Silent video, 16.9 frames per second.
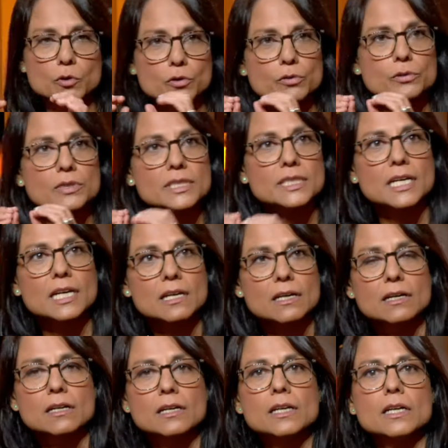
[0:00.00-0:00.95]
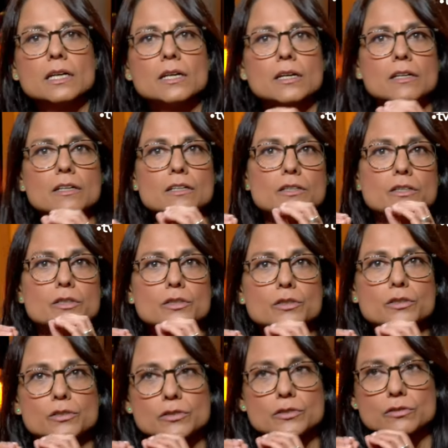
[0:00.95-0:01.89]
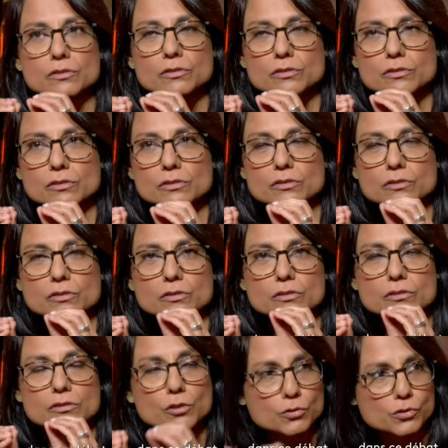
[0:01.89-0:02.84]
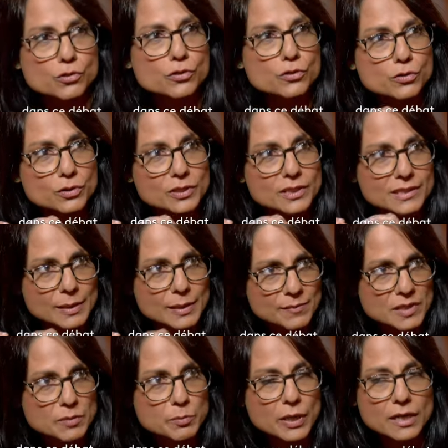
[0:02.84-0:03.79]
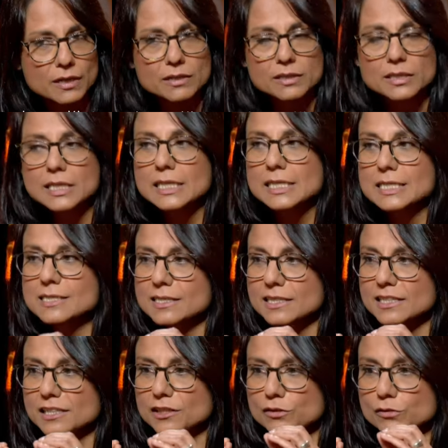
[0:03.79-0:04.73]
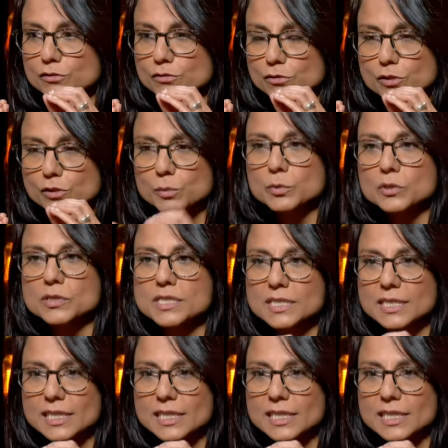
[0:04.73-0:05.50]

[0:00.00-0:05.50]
cruciale euh, dans ce débat, c'est de commencer